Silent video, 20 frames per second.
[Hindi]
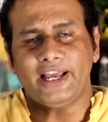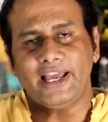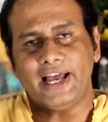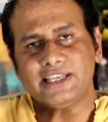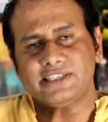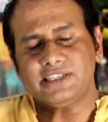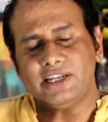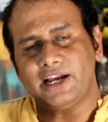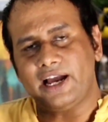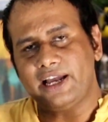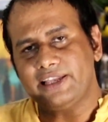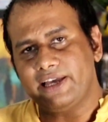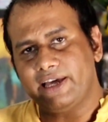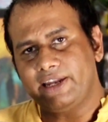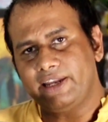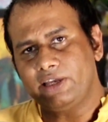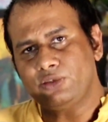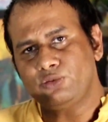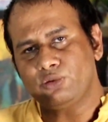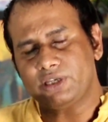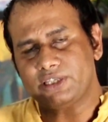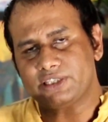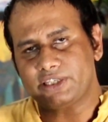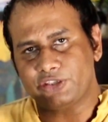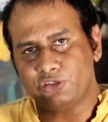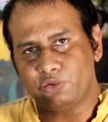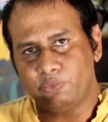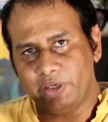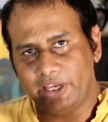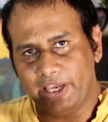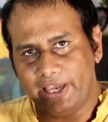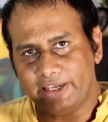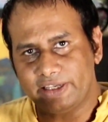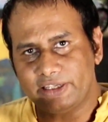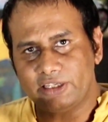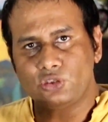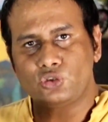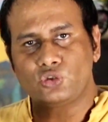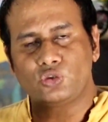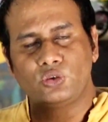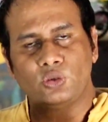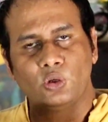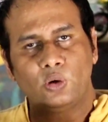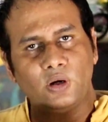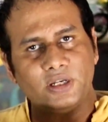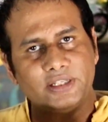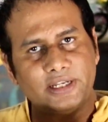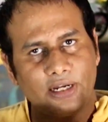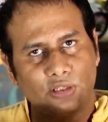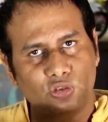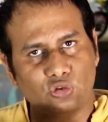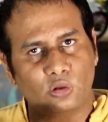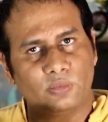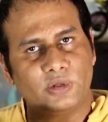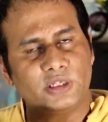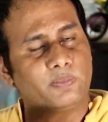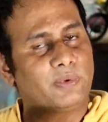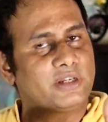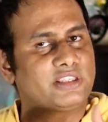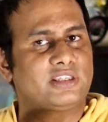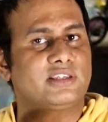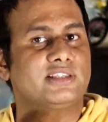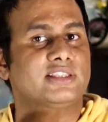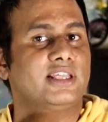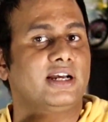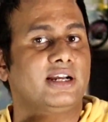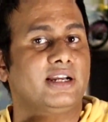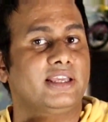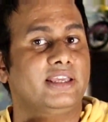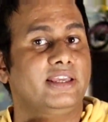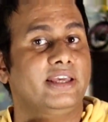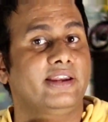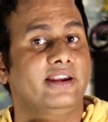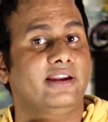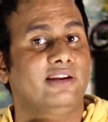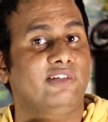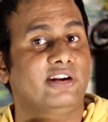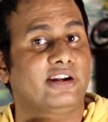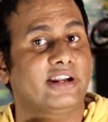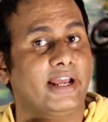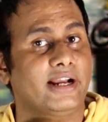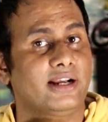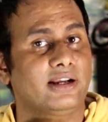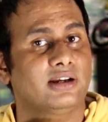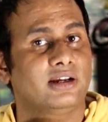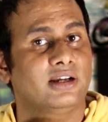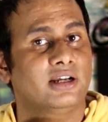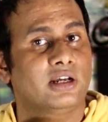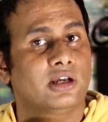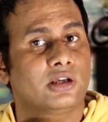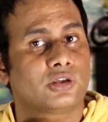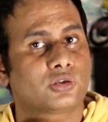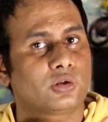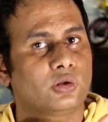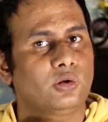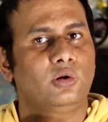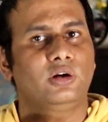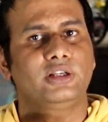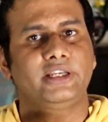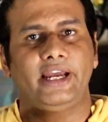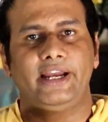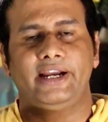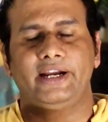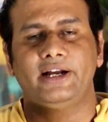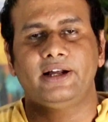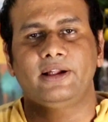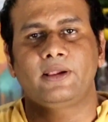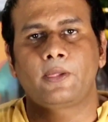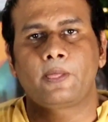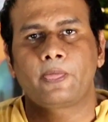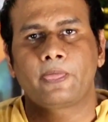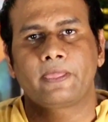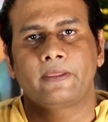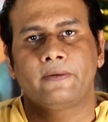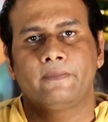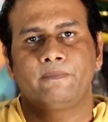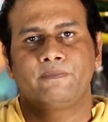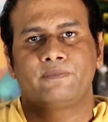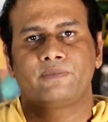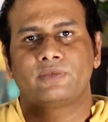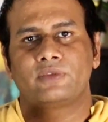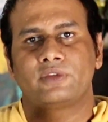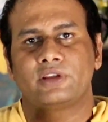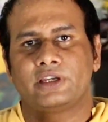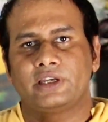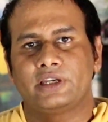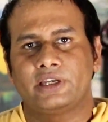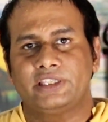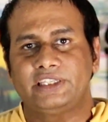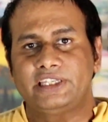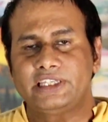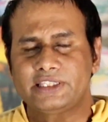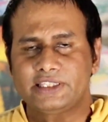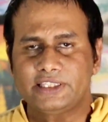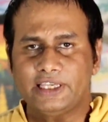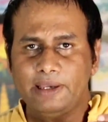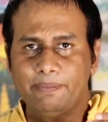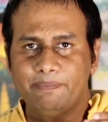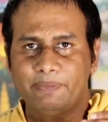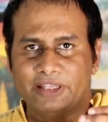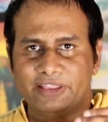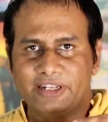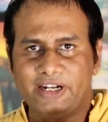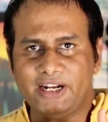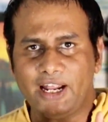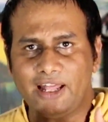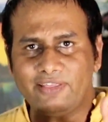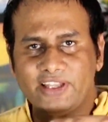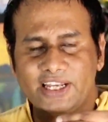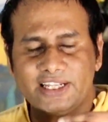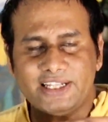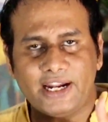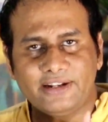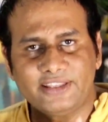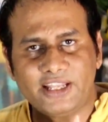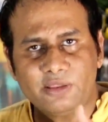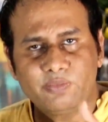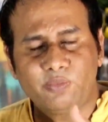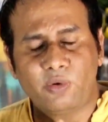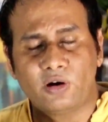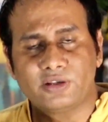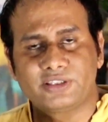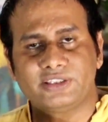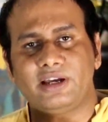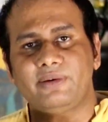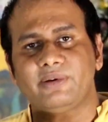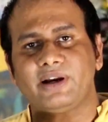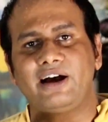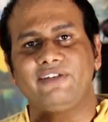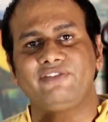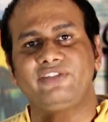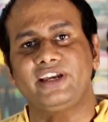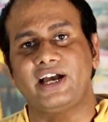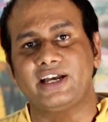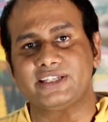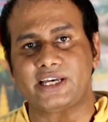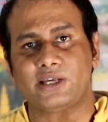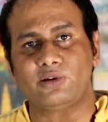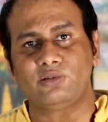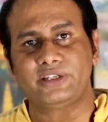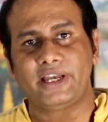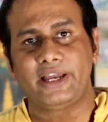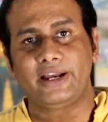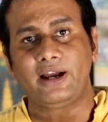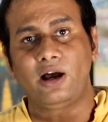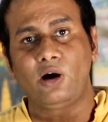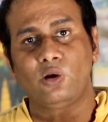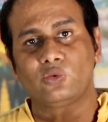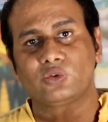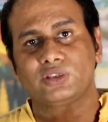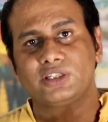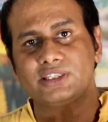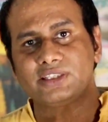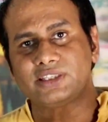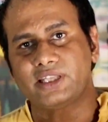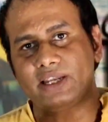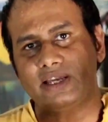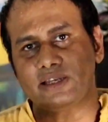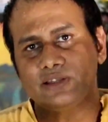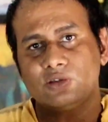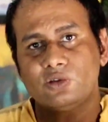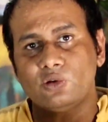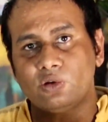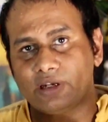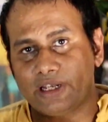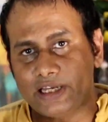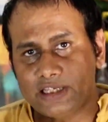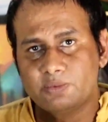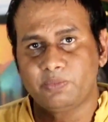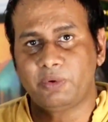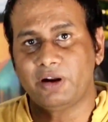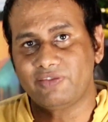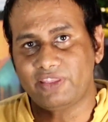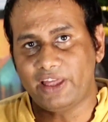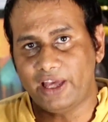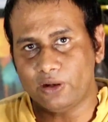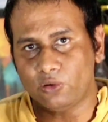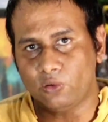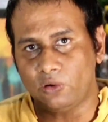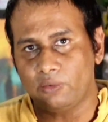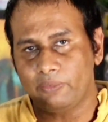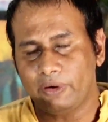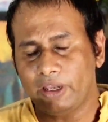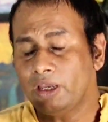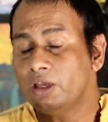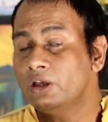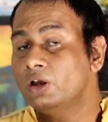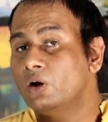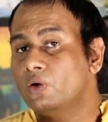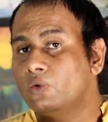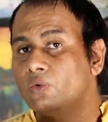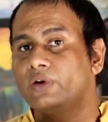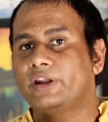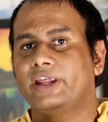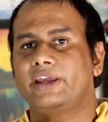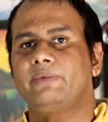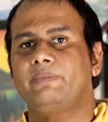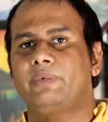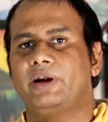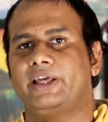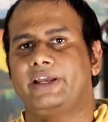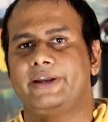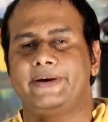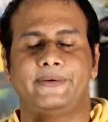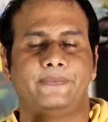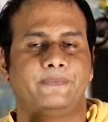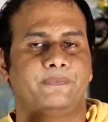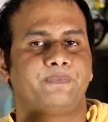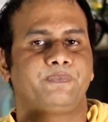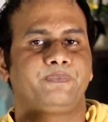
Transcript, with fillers: कयास लगाए जा रहे हैं जो कि सच भी है कि 2024-25 तक ये रेलवे ट्रैक शुरू हो जाएगा जिससे बद्रीनाथ केदारनाथ पहुंचना काफ़ी आसान हो जाएगा और जिस तरीके से जो रस पड़ता है रोड में वो नहीं पड़ेगा